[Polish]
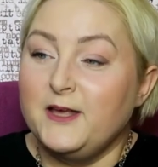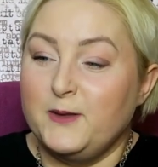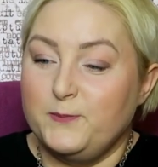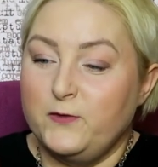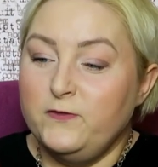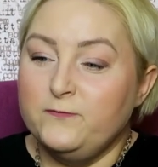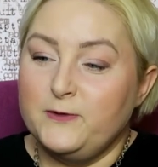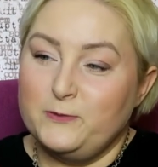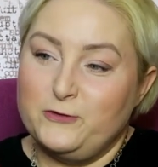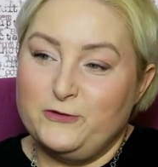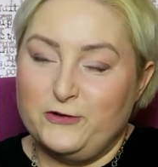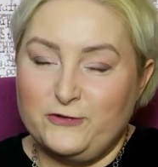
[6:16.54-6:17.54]
I powiem
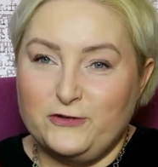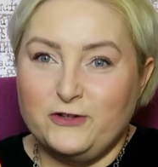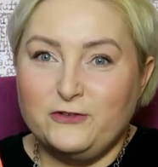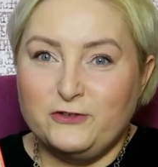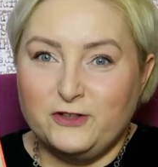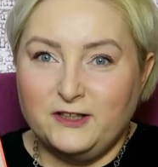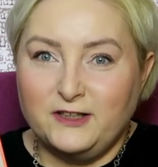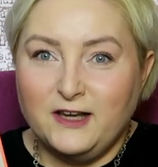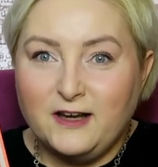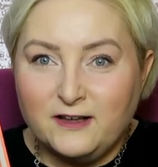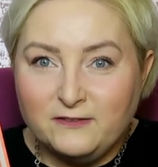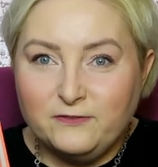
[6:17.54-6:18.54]
Wam szczerze, że
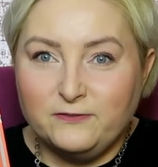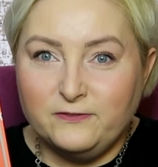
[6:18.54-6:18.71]
ja,